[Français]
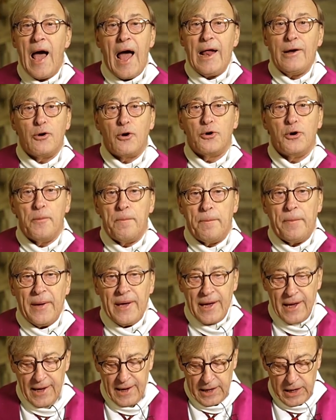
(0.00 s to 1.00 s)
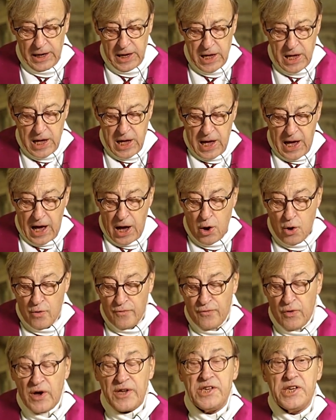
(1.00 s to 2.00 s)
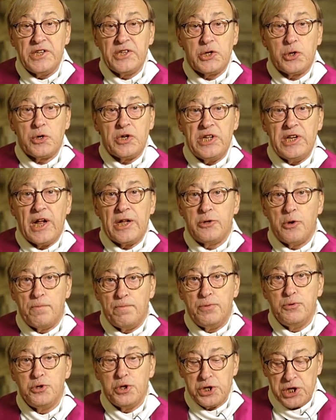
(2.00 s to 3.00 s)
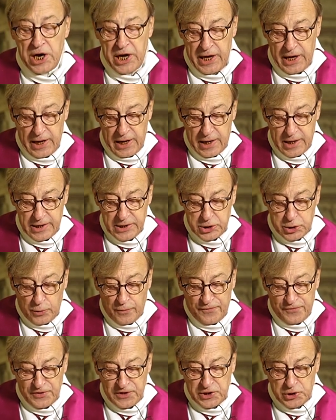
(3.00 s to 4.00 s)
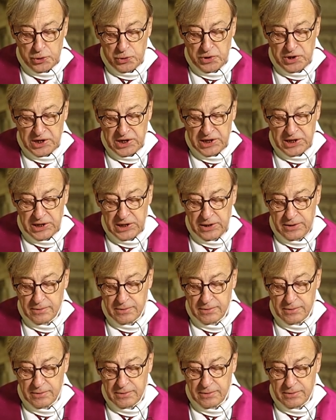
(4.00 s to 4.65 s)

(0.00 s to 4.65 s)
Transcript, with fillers: Alors le Père a envoyé ce qu'il a de plus cher, son Fils unique,